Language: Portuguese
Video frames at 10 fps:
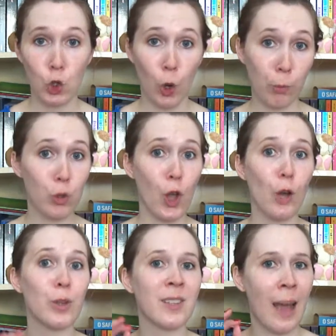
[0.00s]
sob os
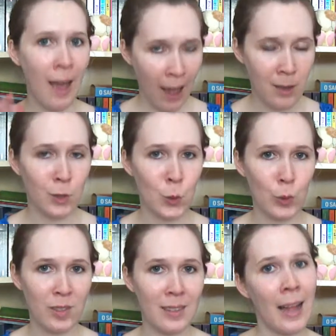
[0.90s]
olhos
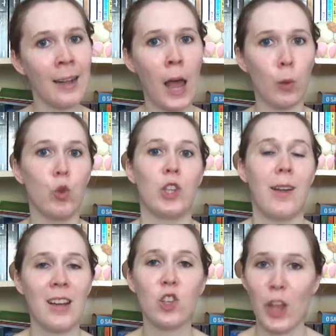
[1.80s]
carrascos da Cláudia,
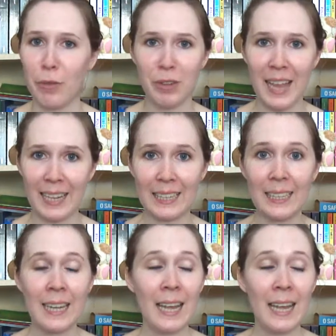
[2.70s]
a chefe dela.